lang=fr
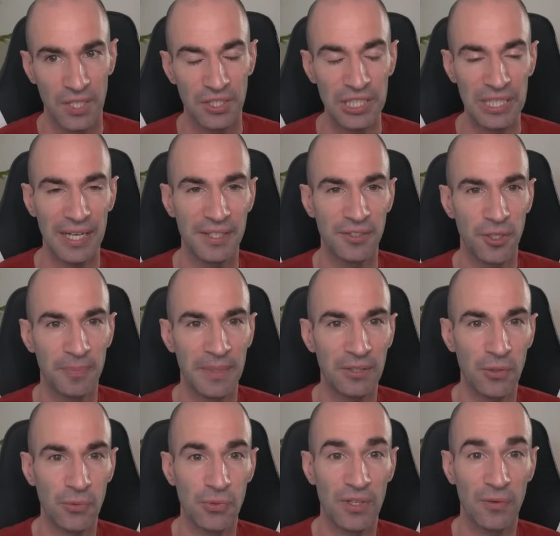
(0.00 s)
Chez Ryzen
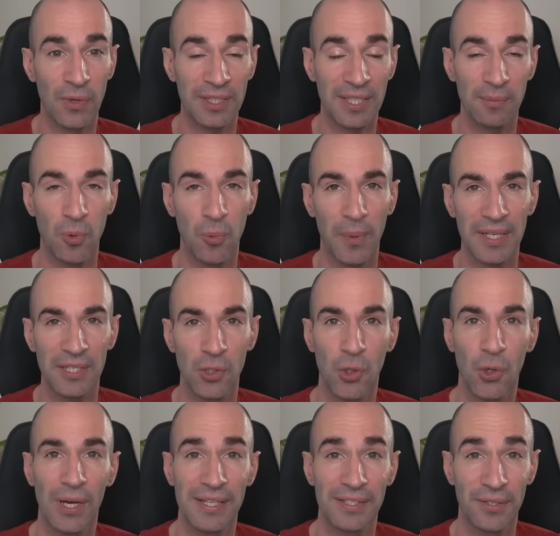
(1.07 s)
maintenant, nous avons un très bon prix sur
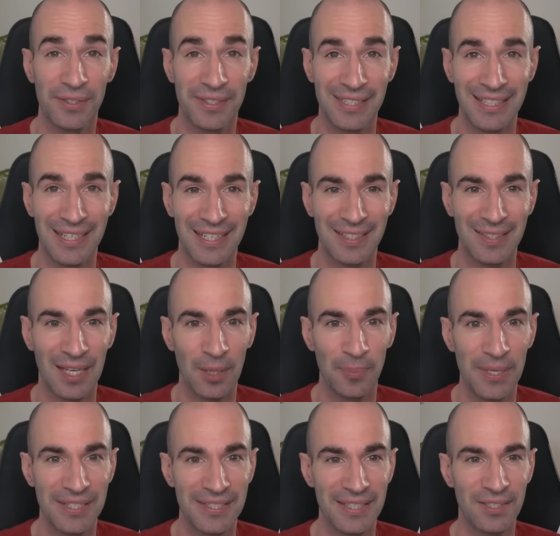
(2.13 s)
le Ryzen 5
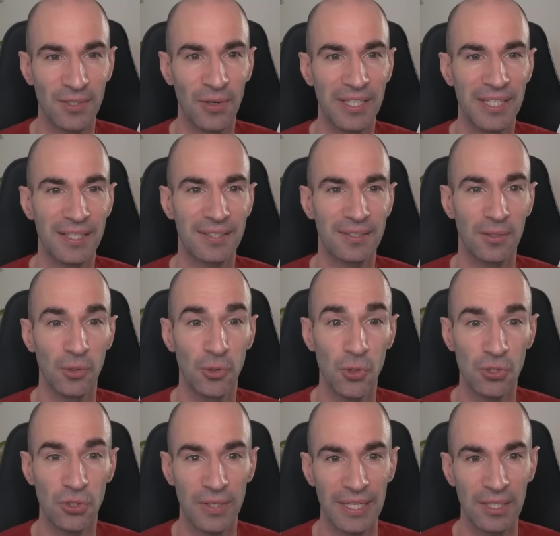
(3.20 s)
5600X,
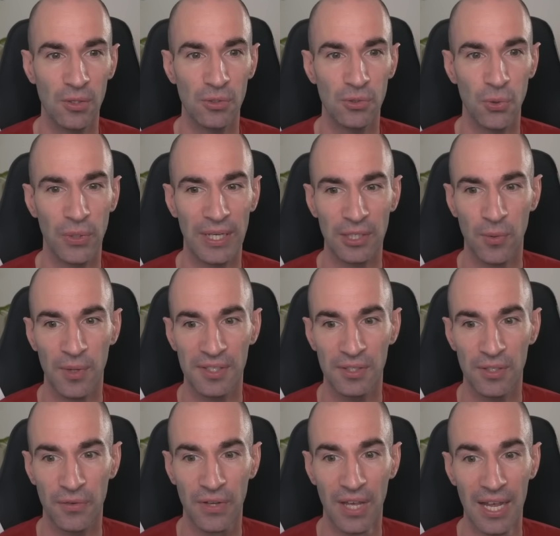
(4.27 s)

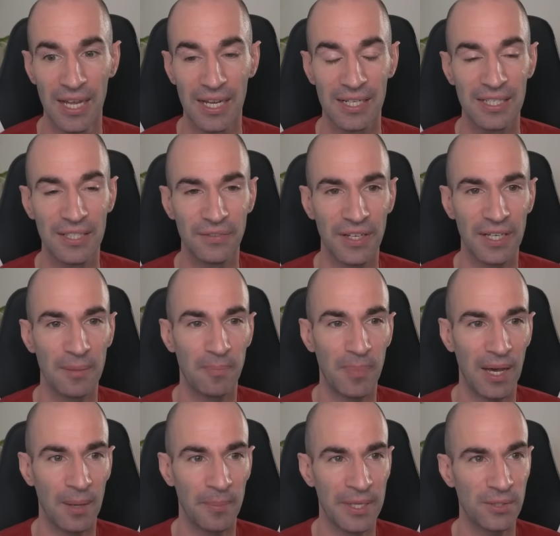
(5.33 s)
214,99€ livré
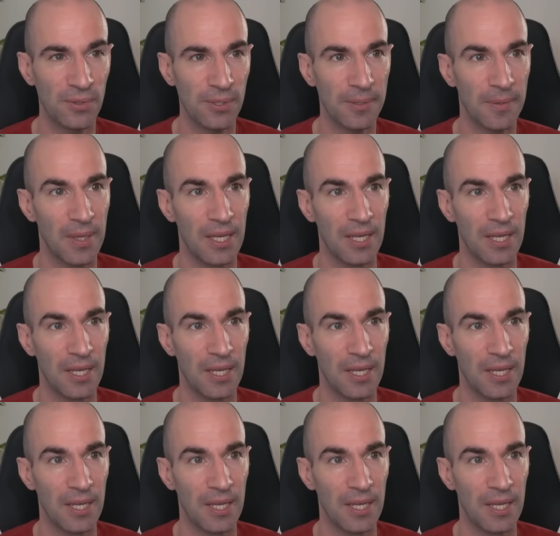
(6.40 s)
par Amazon,